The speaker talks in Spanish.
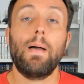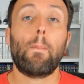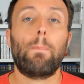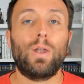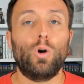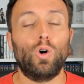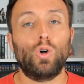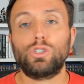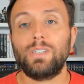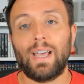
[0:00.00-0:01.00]
pero
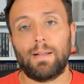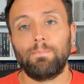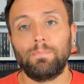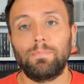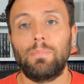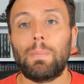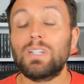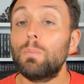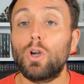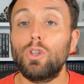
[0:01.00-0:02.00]
hostia, me pasa
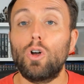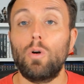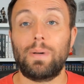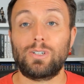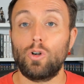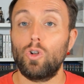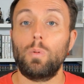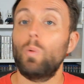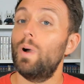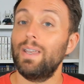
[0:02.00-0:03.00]
un poquito como pasó con
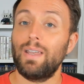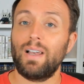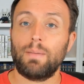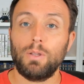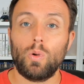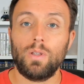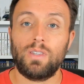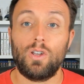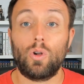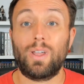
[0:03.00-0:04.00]
Obi-Wan en el capítulo
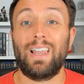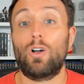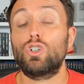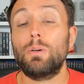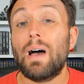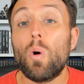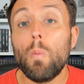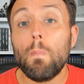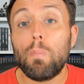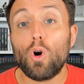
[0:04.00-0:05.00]
anterior, que la cosa va
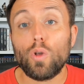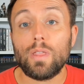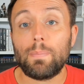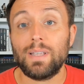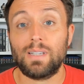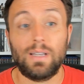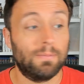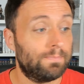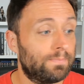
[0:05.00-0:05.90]
un poco deprisa.